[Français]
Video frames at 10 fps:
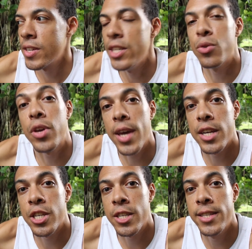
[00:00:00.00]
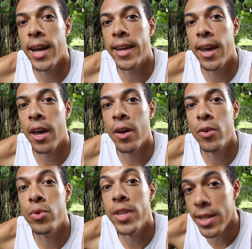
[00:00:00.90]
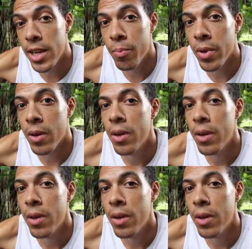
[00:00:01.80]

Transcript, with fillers: qui se cache derrière une énigme,